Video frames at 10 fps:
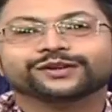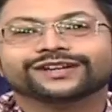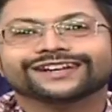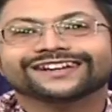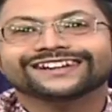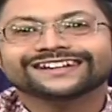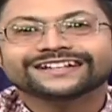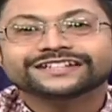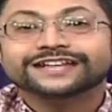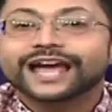অনেকেই
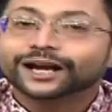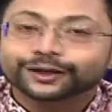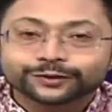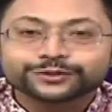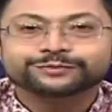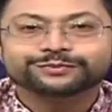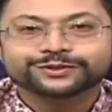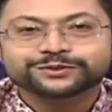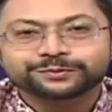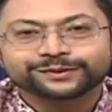যে একাদশে
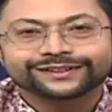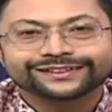বৃহস্পতি